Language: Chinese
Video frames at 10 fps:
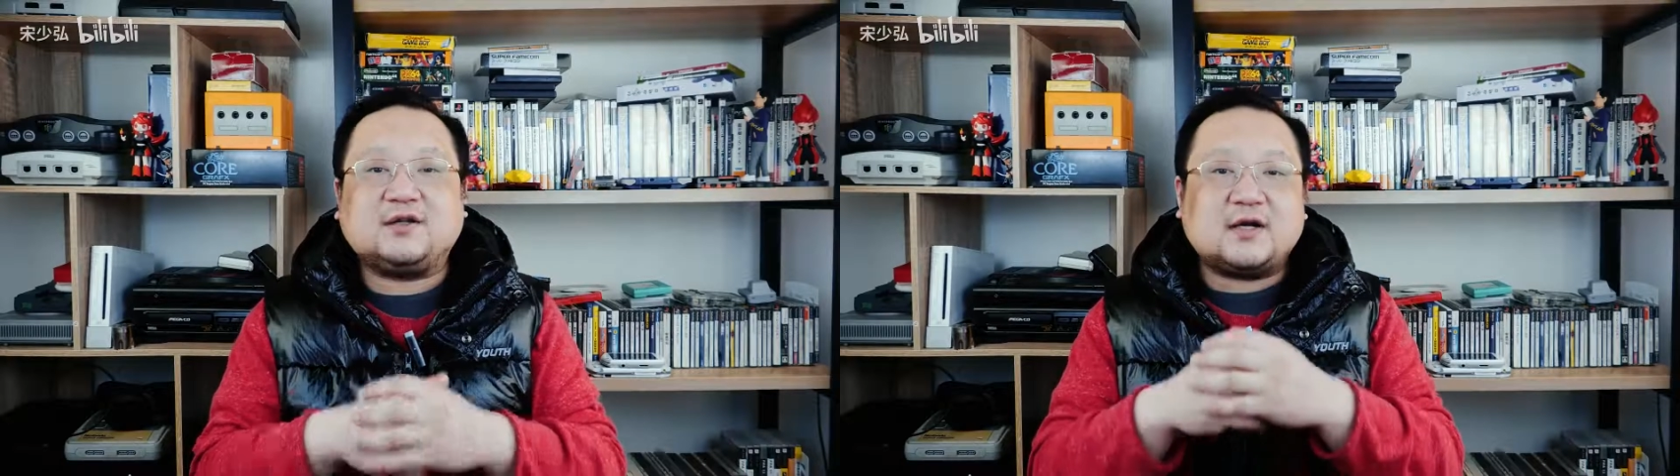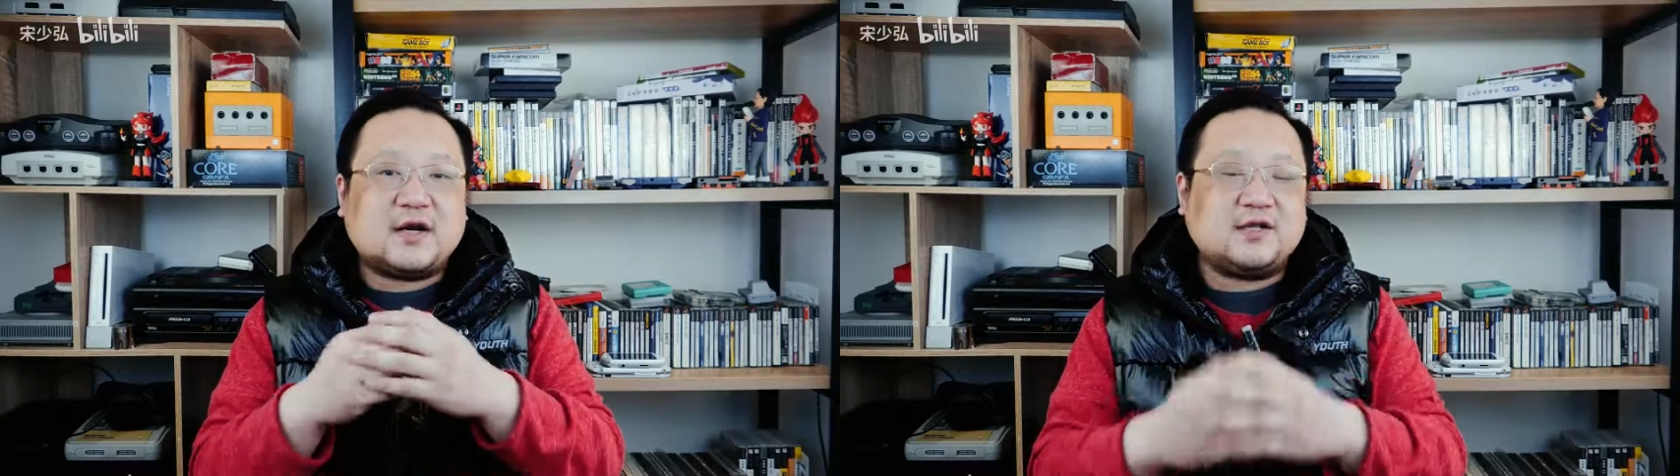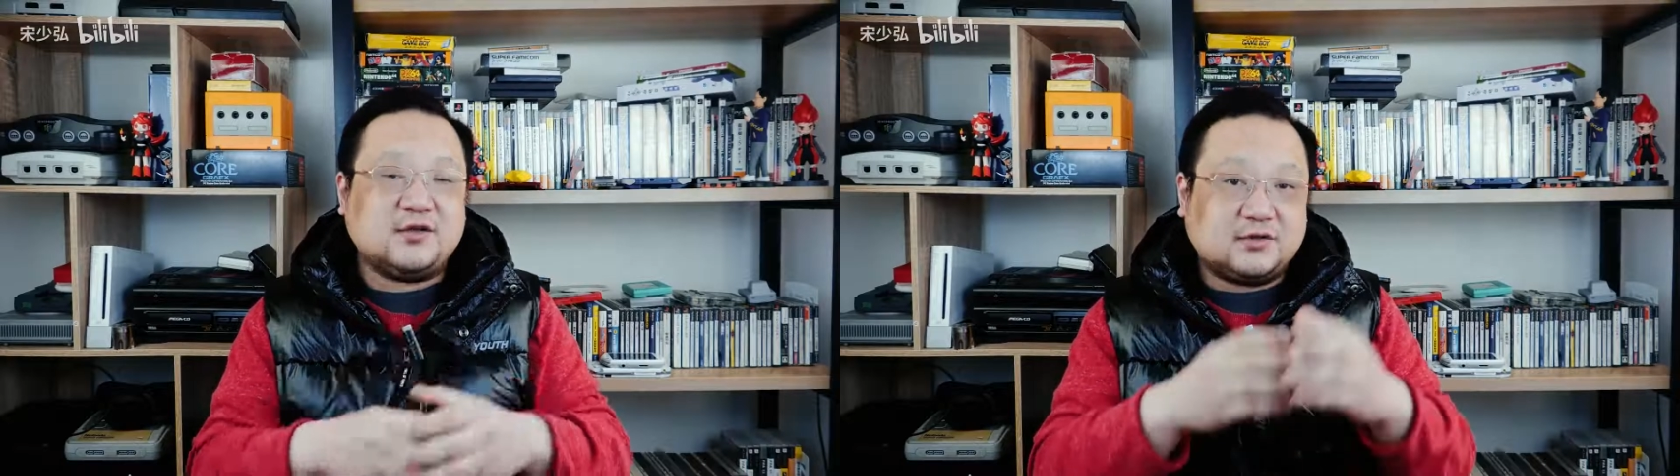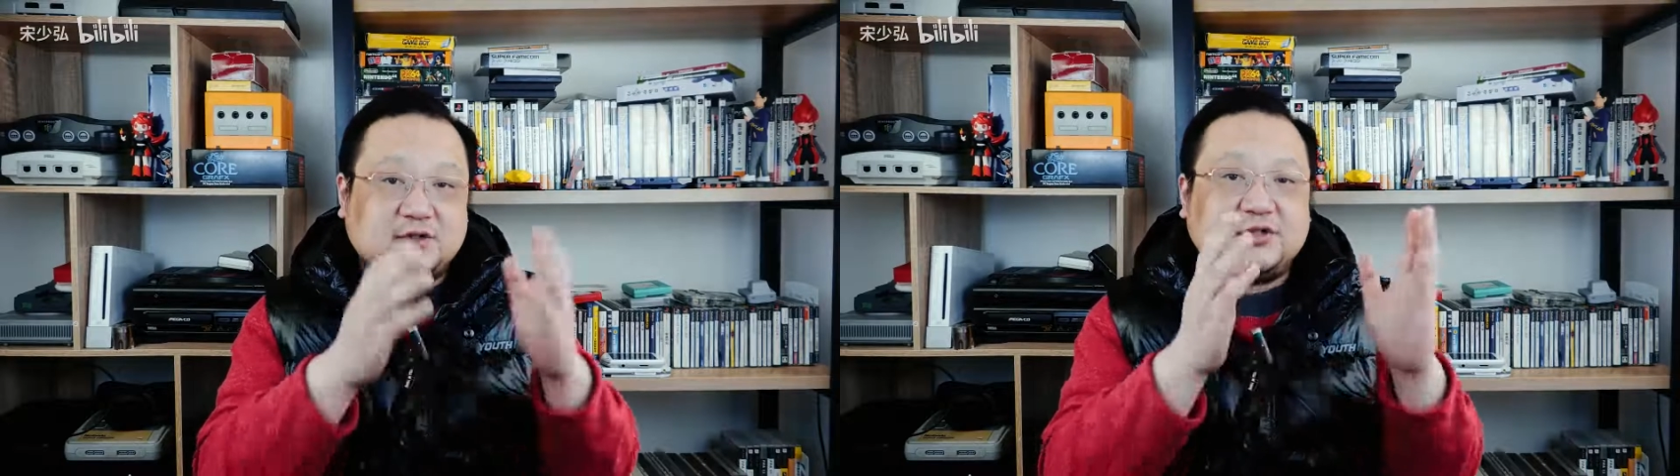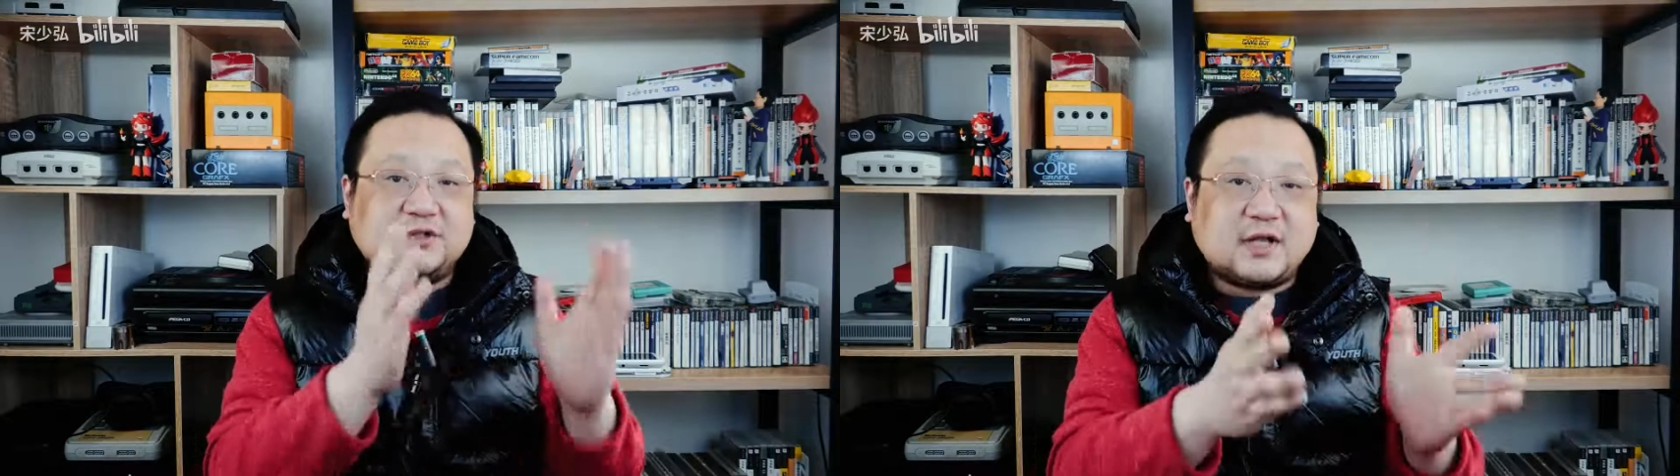当然，有
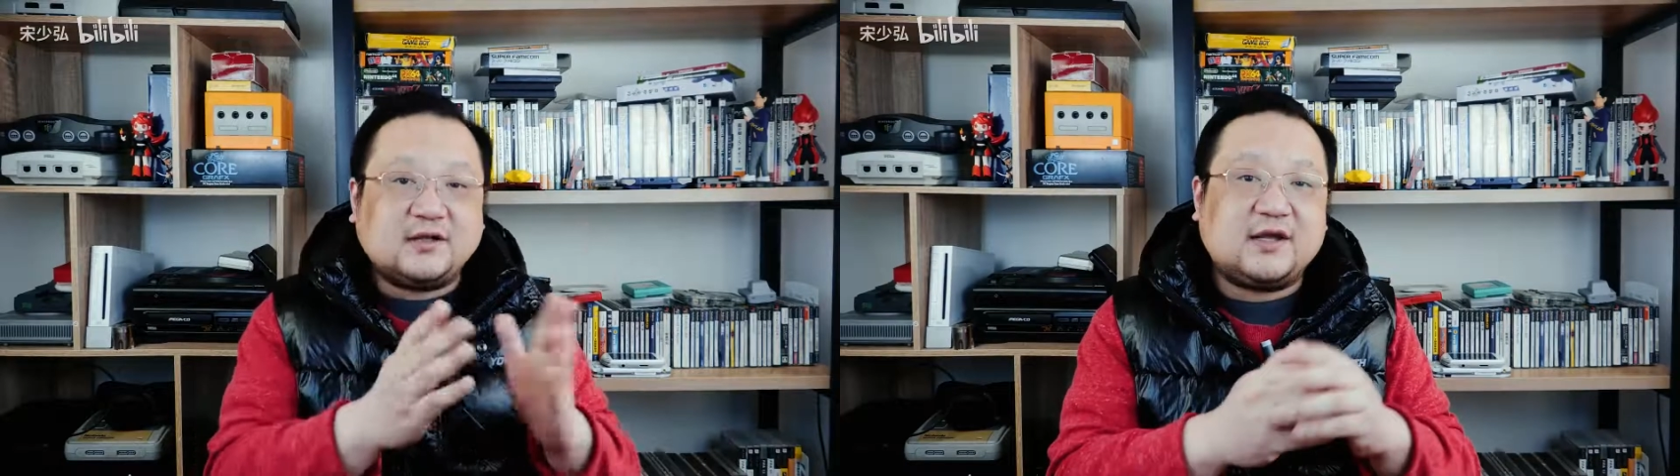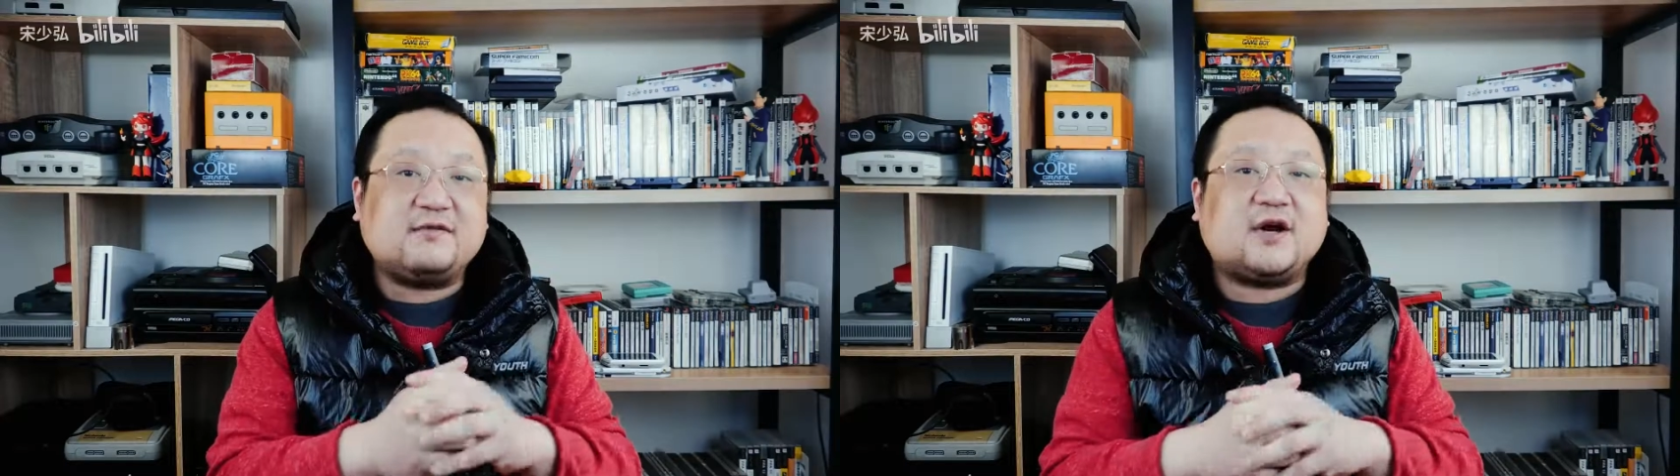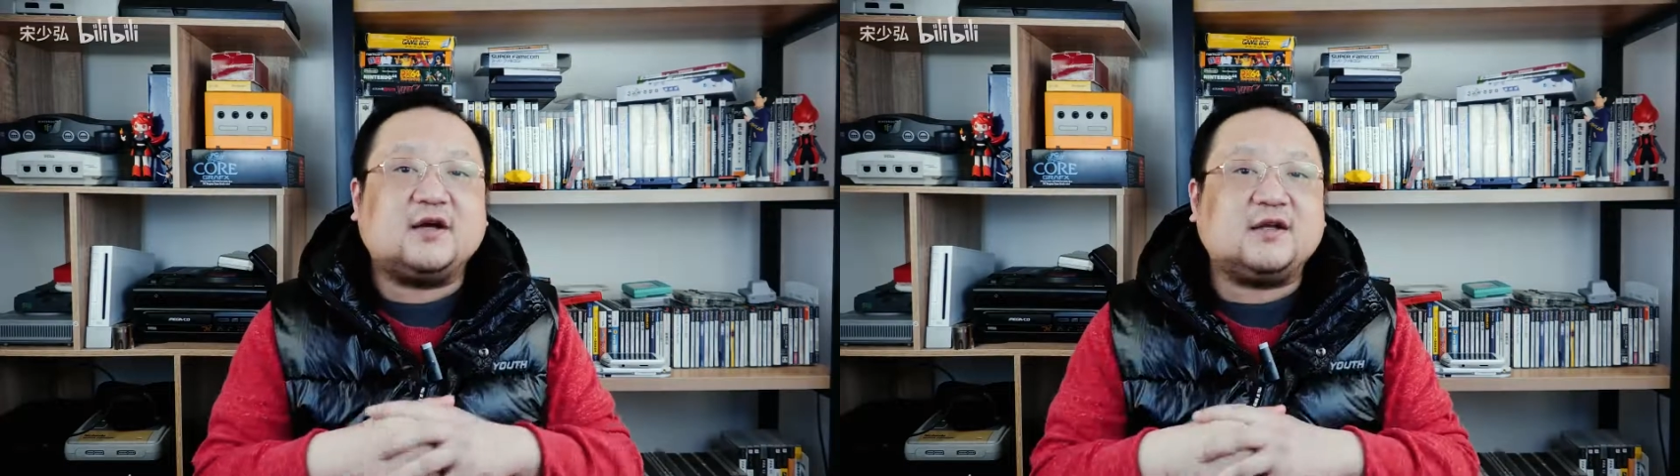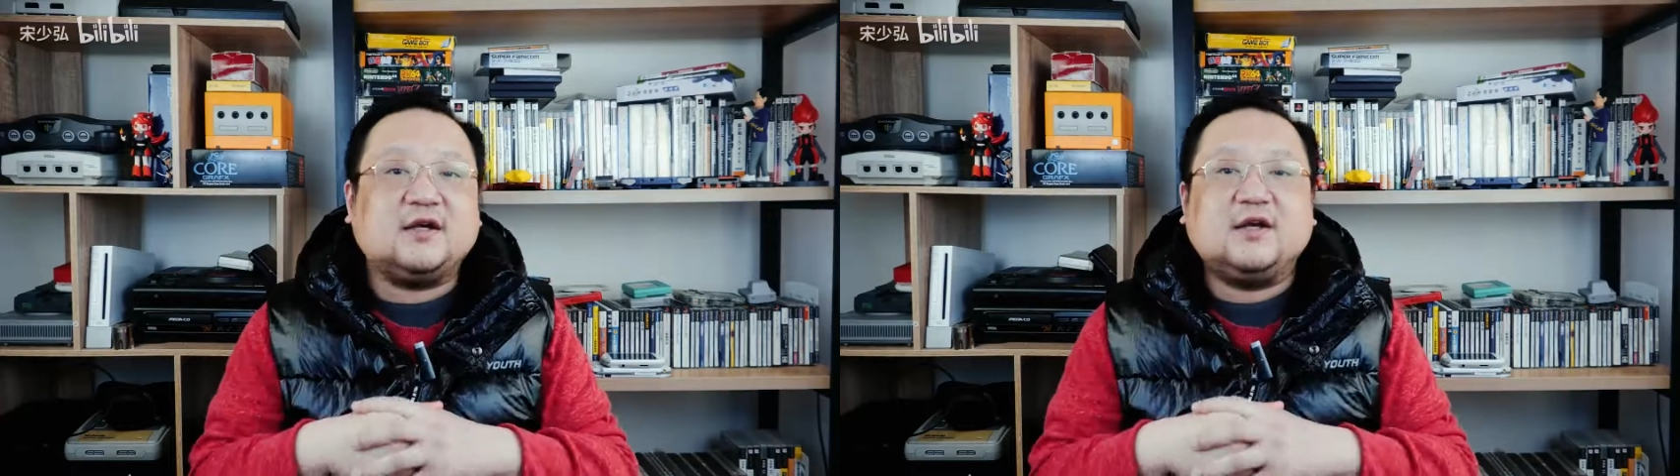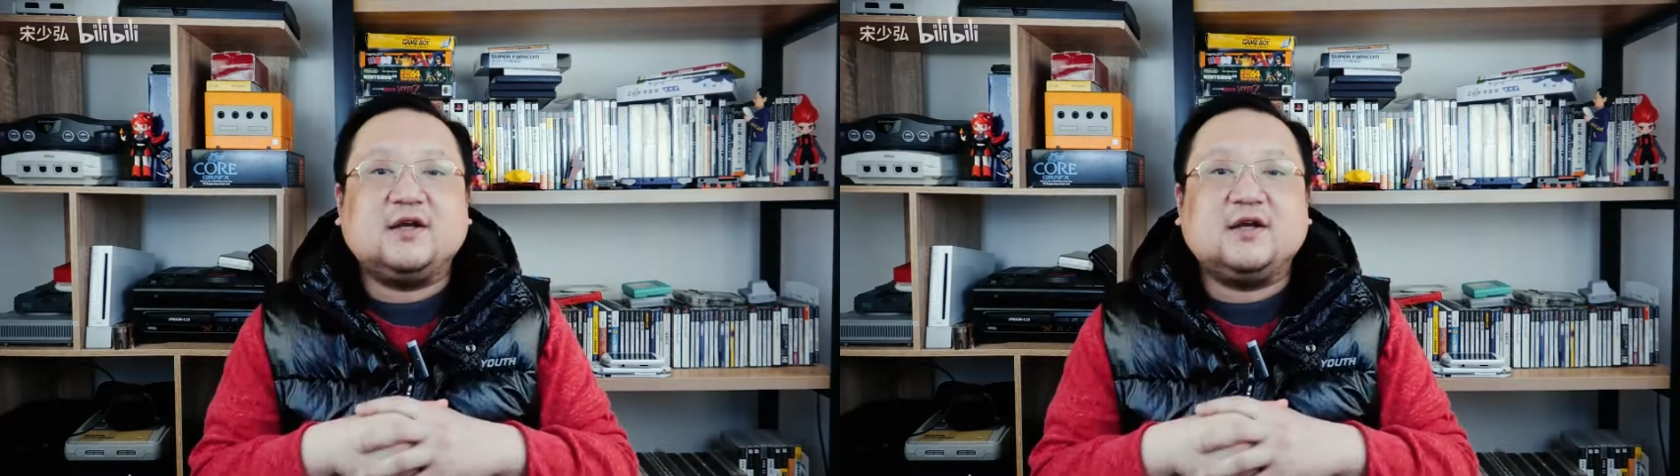的是当年玩的，